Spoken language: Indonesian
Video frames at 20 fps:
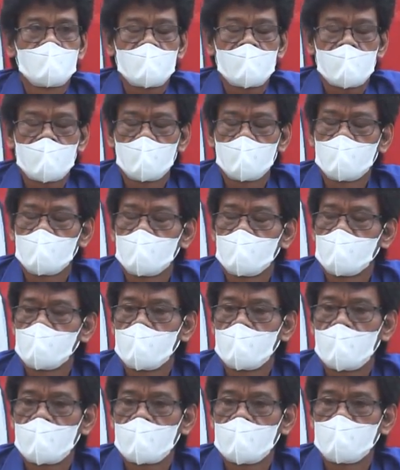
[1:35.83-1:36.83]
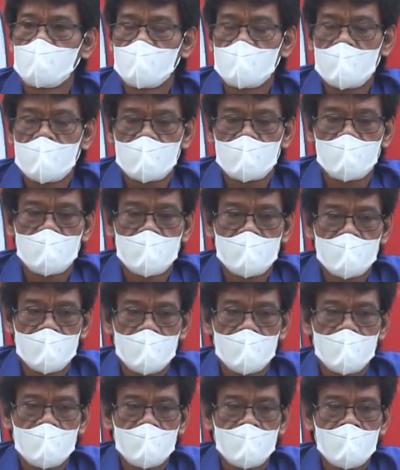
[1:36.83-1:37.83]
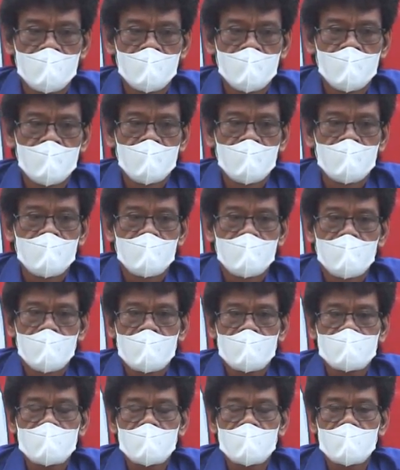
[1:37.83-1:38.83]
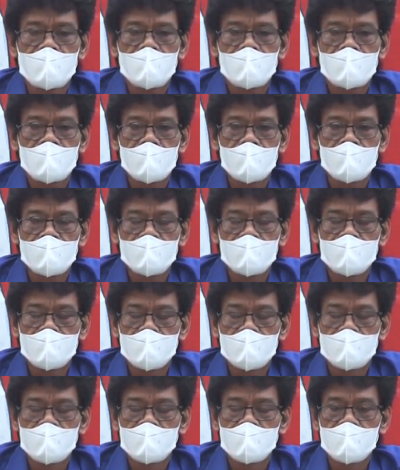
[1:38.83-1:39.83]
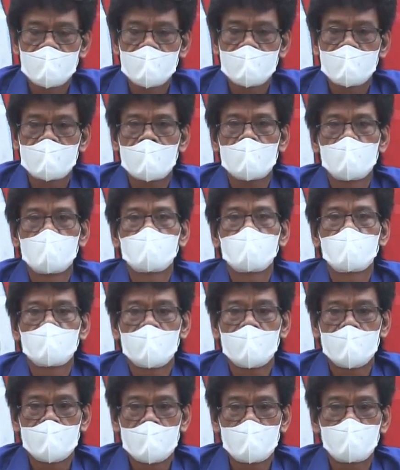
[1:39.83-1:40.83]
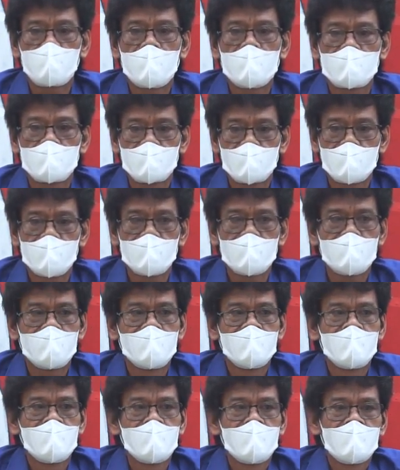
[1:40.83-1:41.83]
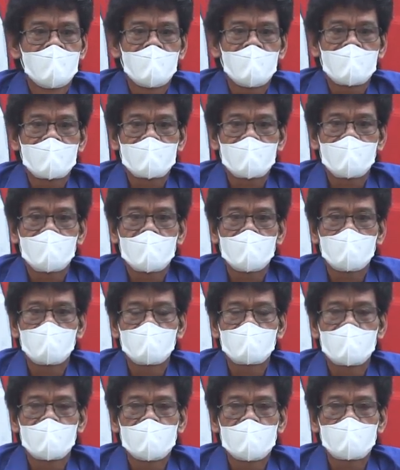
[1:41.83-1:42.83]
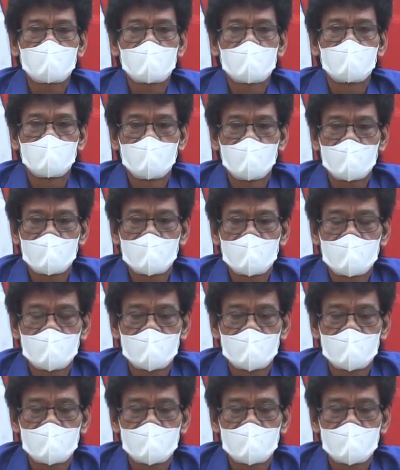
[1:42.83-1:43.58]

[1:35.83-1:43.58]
tahun 2001 ini dilaksanakan di Kampung Dadap Mantul atau Kampung Dadap Timur